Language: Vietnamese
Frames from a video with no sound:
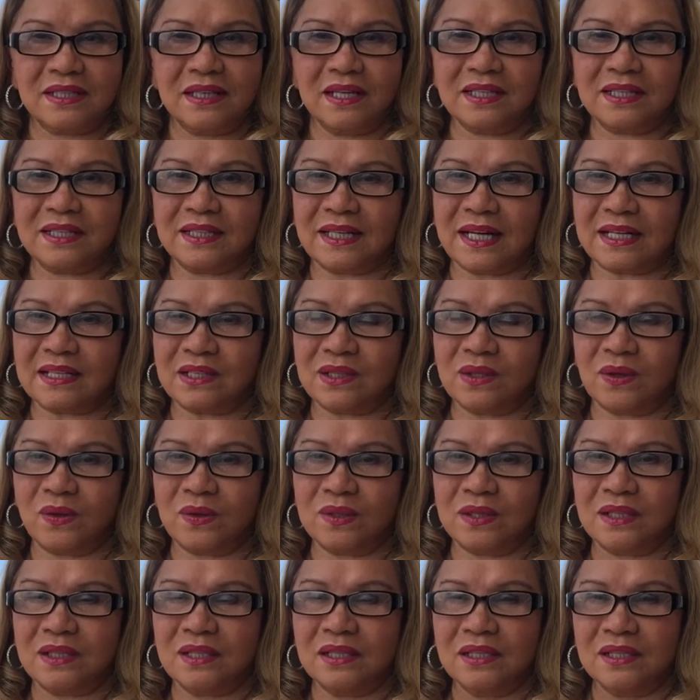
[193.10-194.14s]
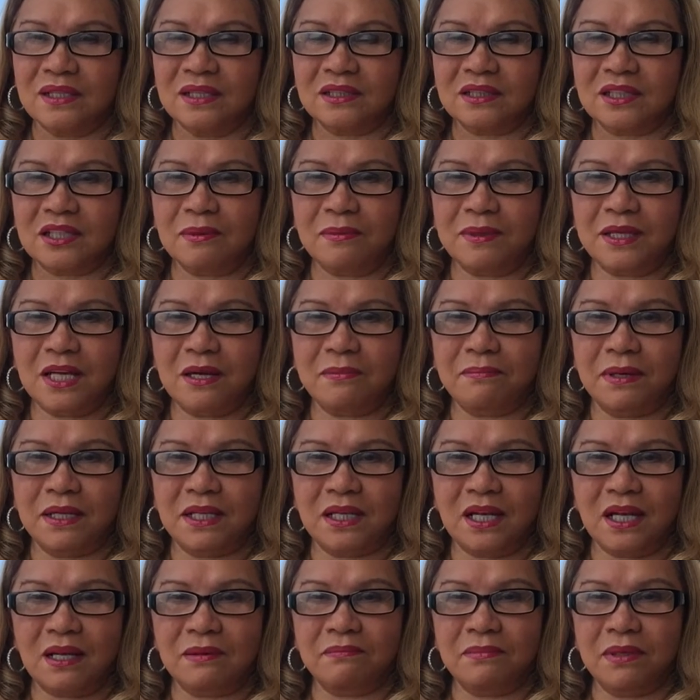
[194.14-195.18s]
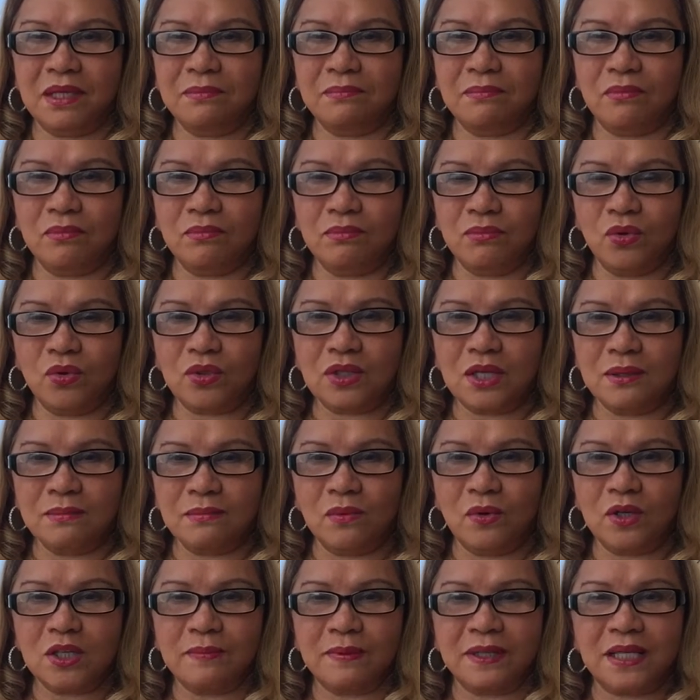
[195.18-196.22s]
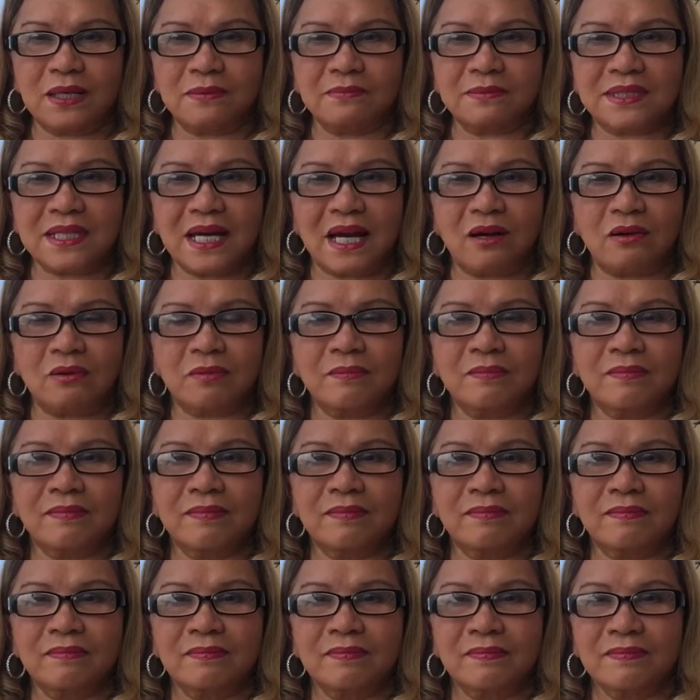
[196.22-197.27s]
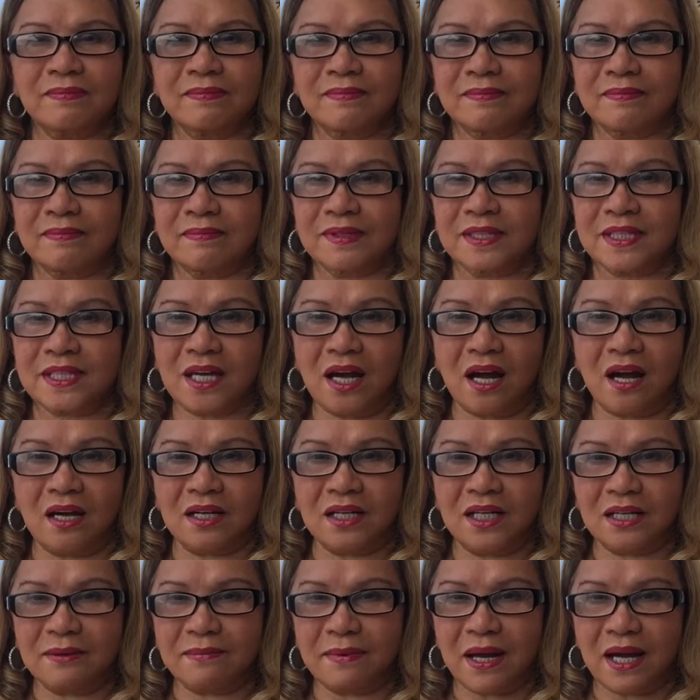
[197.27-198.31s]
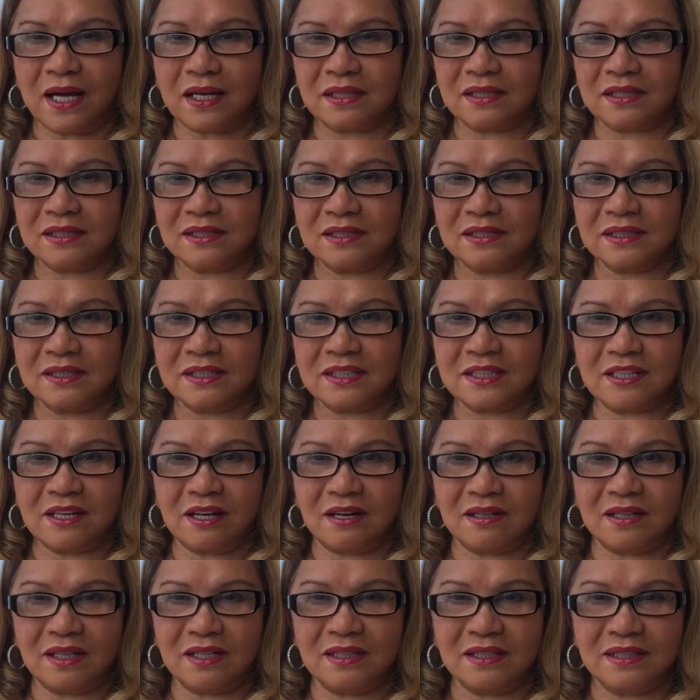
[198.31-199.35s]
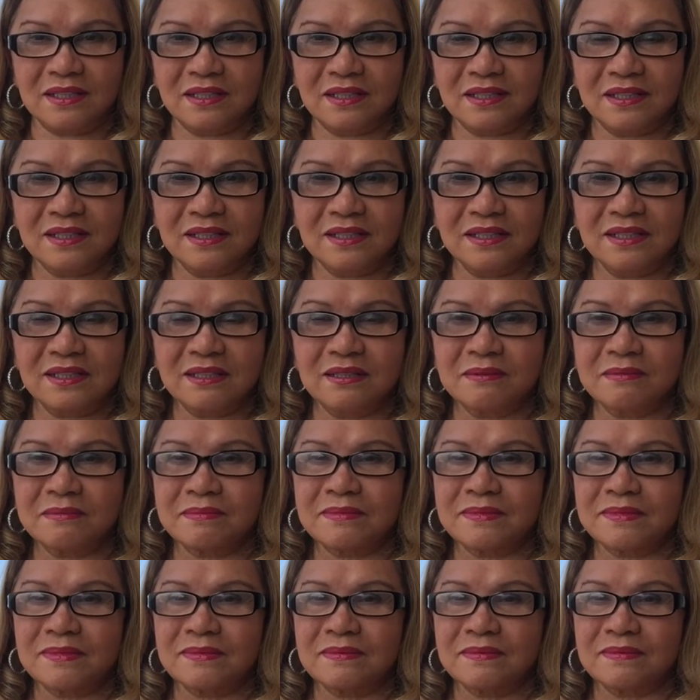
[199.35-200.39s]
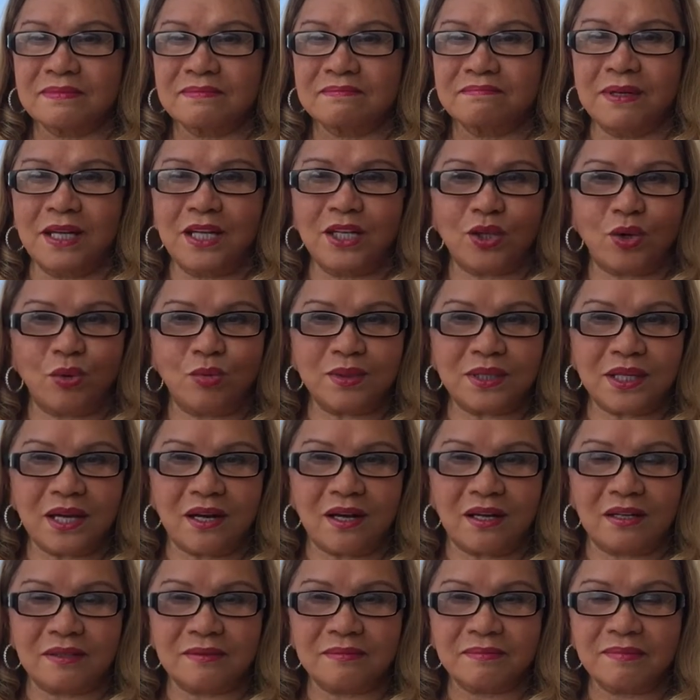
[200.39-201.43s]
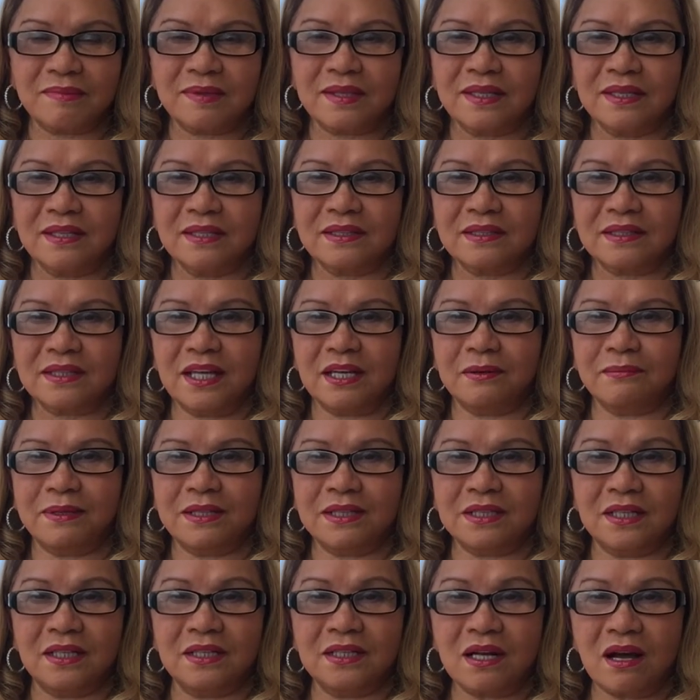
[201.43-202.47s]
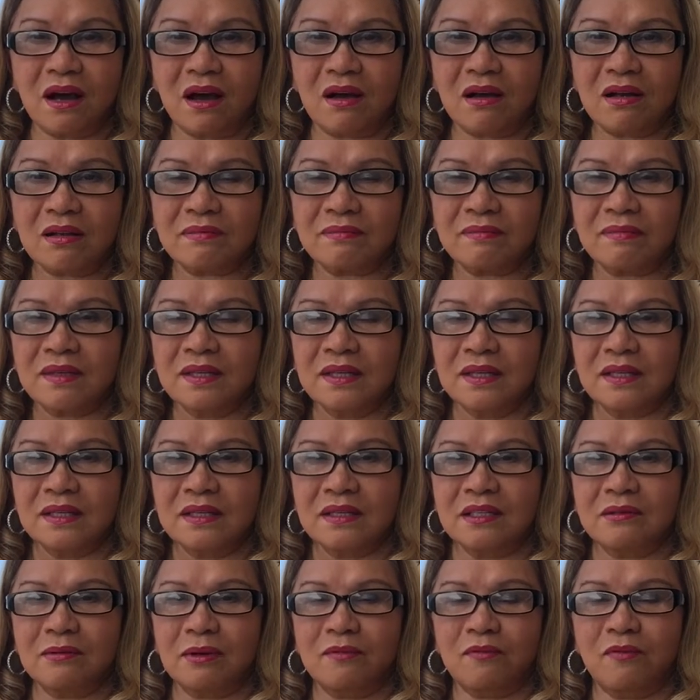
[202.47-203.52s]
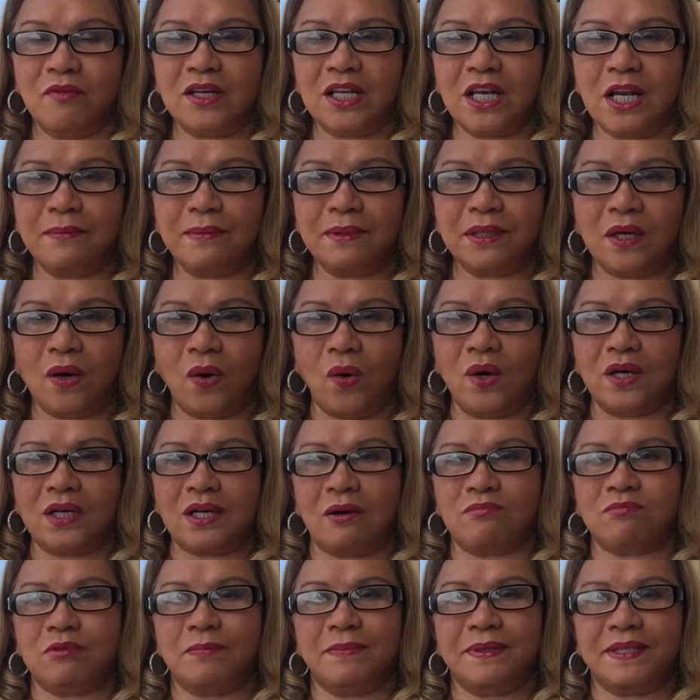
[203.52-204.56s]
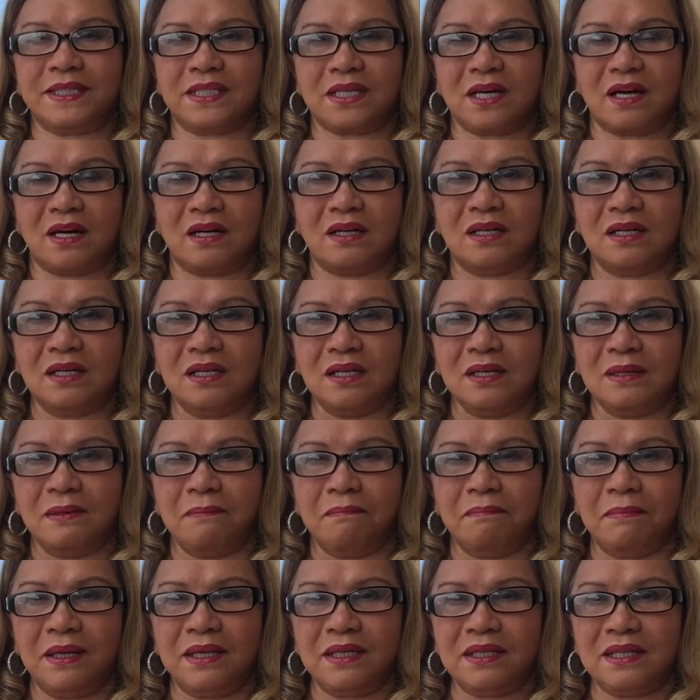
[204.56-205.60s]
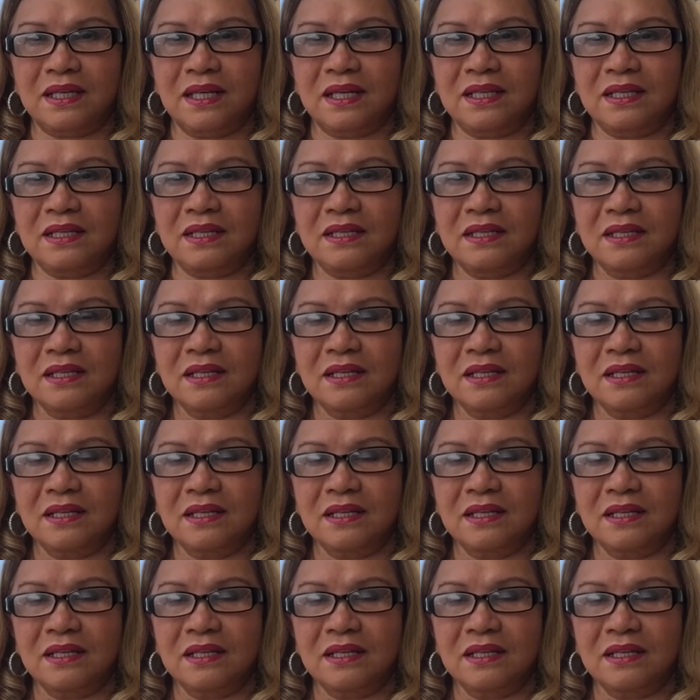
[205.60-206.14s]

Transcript: ít khách rồi cho bây giờ mình là mới muốn đi mua thì mình làm sao chờ đi bạn chờ đi mình cũng chờ tiền mình giữ đó nhưng mà hay là mình ngồi không mà mình chờ mình đi